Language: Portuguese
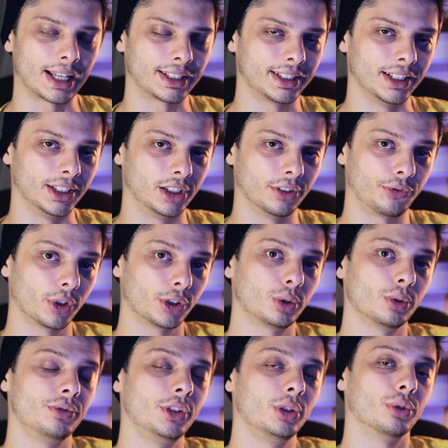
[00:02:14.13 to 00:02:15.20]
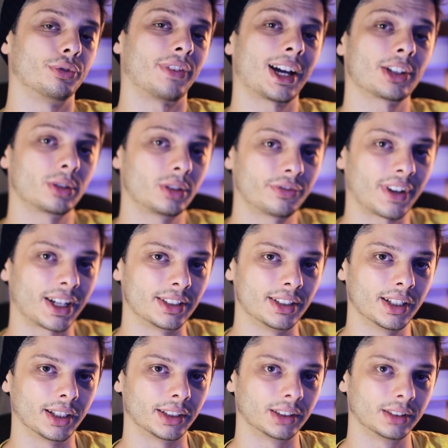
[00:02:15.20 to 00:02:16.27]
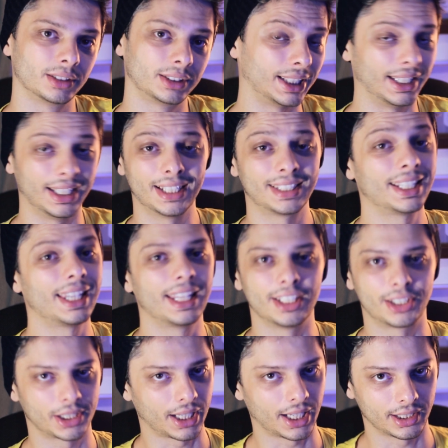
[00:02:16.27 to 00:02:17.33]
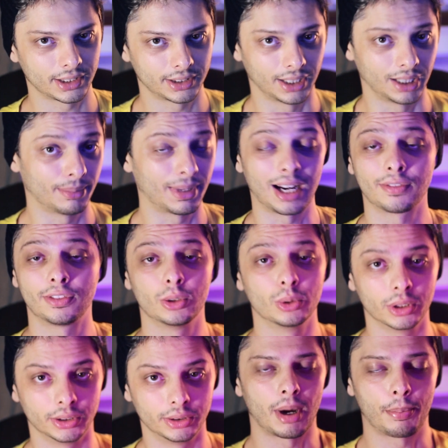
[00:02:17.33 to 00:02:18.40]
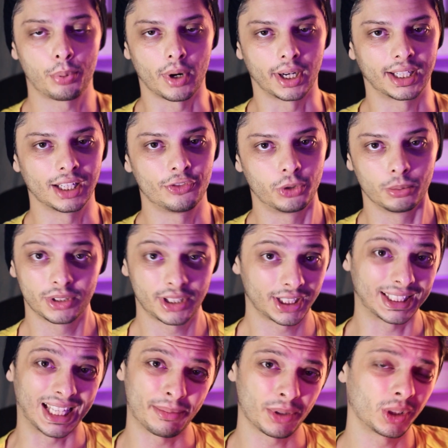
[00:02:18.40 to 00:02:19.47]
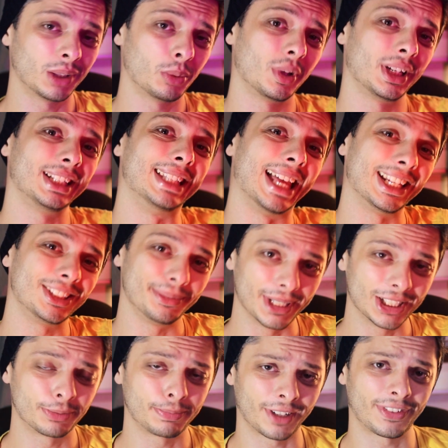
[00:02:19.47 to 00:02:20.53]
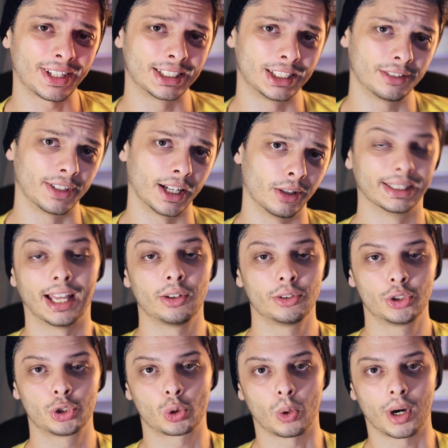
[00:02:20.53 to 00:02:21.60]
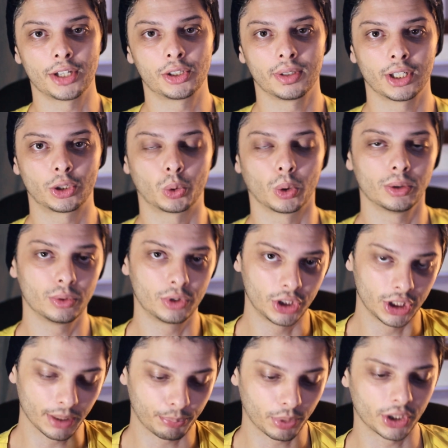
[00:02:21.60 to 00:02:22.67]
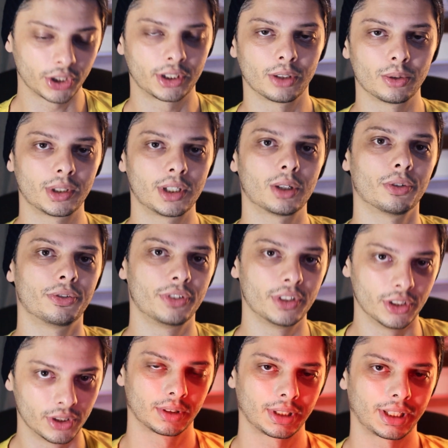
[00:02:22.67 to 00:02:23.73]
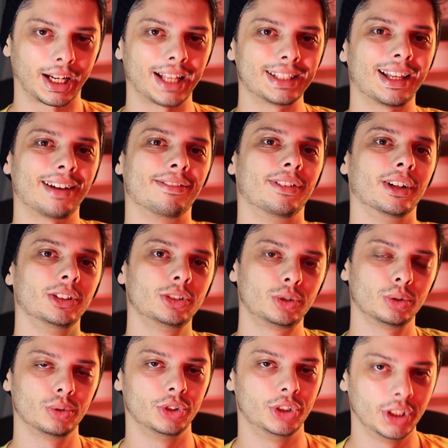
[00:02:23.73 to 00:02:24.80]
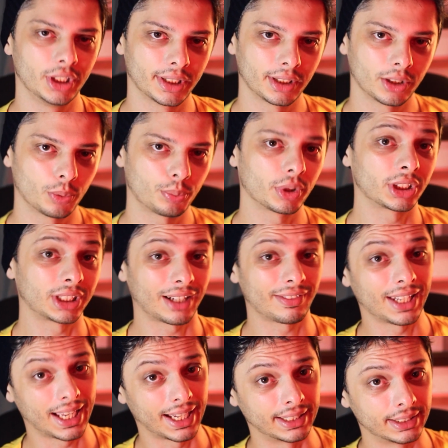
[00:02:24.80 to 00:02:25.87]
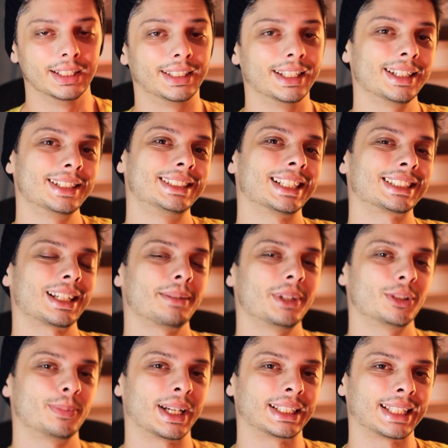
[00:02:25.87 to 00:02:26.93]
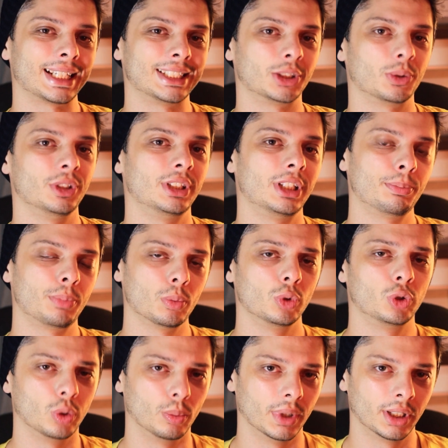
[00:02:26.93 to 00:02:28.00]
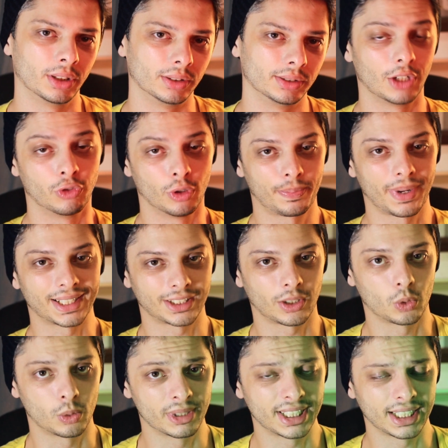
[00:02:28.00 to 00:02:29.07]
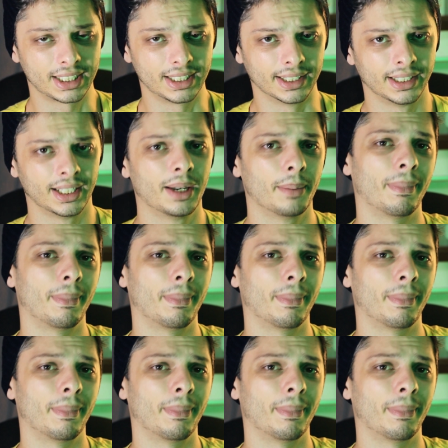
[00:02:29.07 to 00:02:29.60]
Assim, se fosse um vídeo fácil de fazer, seria excelente, cara. Seria maravilhoso. Mas, pô, aquele filme vocês sabem que eu demorei 10 meses para fazer, velho. Lá no Discord Squad eu ia todo dia postando o que, que eu fiz. Cada avanço do dia eu postava lá. E quem quiser saber as batalhas que eu editei pro muçulmano, eu vou passar algumas aqui.